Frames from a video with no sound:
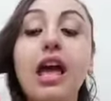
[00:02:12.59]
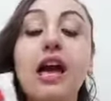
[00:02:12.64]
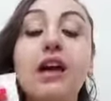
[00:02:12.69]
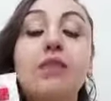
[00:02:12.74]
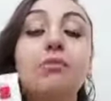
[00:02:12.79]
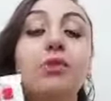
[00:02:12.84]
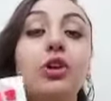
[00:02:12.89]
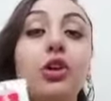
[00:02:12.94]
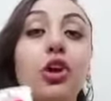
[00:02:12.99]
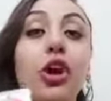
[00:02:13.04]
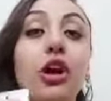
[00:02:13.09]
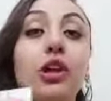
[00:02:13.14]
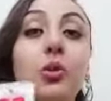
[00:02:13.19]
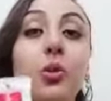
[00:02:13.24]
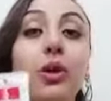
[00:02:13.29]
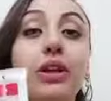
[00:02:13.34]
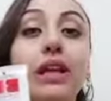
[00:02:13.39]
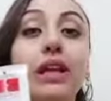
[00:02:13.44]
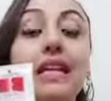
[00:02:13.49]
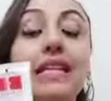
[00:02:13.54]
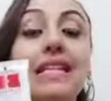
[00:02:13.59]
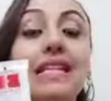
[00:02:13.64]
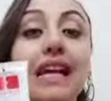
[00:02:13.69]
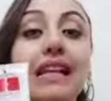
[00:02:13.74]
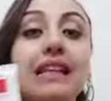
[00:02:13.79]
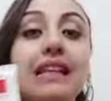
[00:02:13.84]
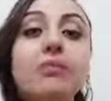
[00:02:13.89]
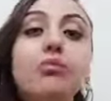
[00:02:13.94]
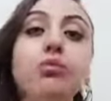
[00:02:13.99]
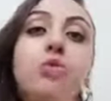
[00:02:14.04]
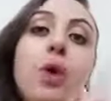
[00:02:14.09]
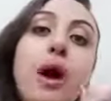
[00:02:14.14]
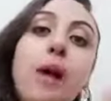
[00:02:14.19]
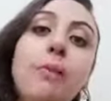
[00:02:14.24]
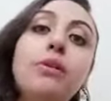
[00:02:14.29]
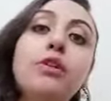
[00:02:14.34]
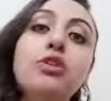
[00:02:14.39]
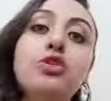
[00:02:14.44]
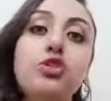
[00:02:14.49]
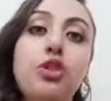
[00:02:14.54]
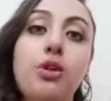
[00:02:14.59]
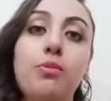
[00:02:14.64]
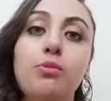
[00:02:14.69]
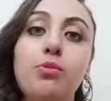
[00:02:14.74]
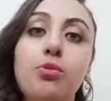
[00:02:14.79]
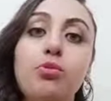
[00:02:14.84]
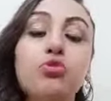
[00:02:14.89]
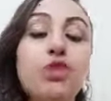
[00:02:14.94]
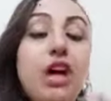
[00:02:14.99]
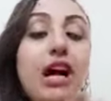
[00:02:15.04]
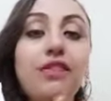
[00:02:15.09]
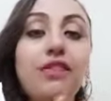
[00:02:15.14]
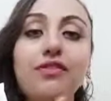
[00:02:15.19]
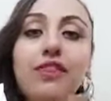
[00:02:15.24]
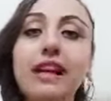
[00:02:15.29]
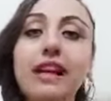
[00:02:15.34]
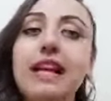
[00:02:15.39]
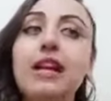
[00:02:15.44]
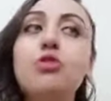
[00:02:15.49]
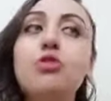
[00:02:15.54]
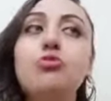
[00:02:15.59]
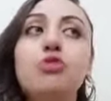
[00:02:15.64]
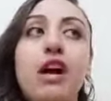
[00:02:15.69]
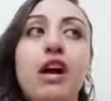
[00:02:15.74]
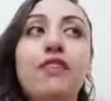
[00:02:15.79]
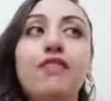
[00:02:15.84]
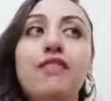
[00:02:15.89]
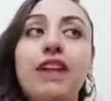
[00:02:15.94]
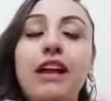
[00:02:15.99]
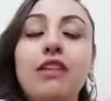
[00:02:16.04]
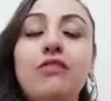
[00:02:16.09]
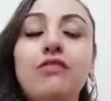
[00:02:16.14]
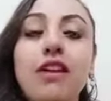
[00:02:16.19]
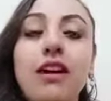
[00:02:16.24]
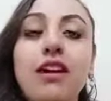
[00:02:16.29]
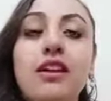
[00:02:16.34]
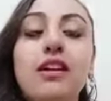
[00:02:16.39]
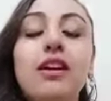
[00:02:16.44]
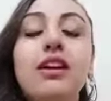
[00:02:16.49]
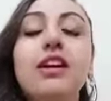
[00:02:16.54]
من خطوه ان انا استخدمته قبل الشامبو مش عارفه ليه ومش عارفه ايه الفرق